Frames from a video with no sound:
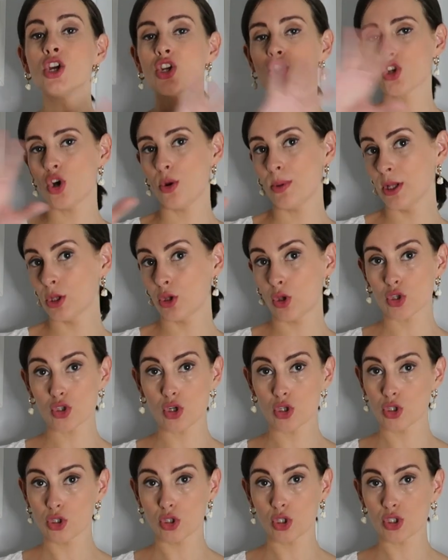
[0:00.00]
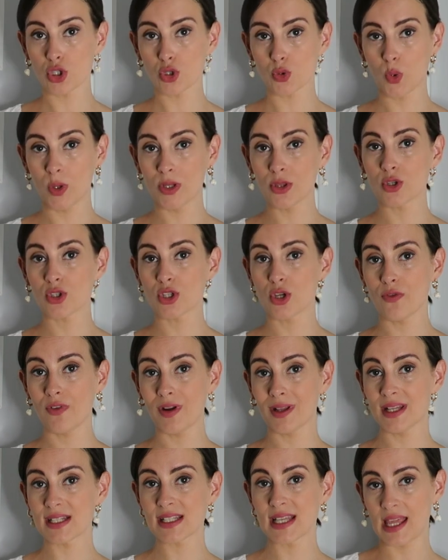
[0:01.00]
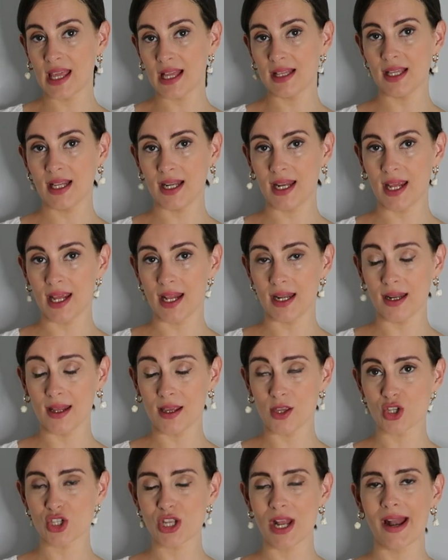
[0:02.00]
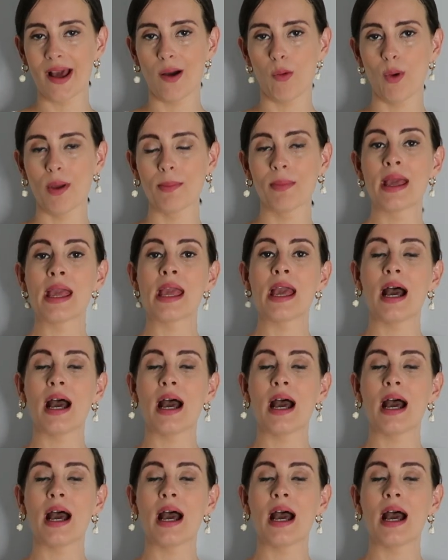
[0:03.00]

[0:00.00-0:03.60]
sobre todos los otros descuentos y ofertas que ya tienen ellos en la web.